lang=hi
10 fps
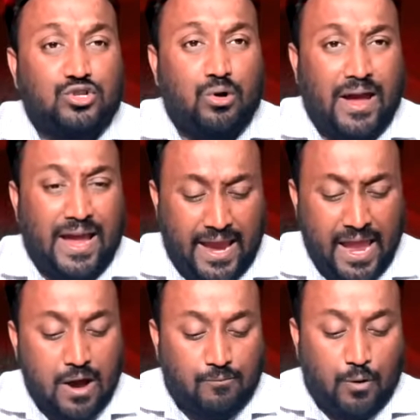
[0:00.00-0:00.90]
जो है
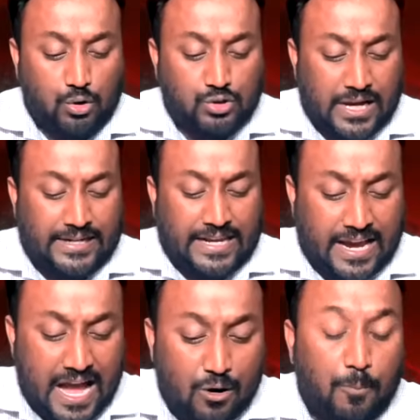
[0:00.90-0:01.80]
वो उसके
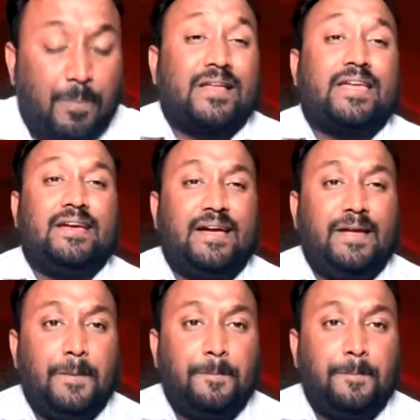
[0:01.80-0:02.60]
ठिकानों पर की गई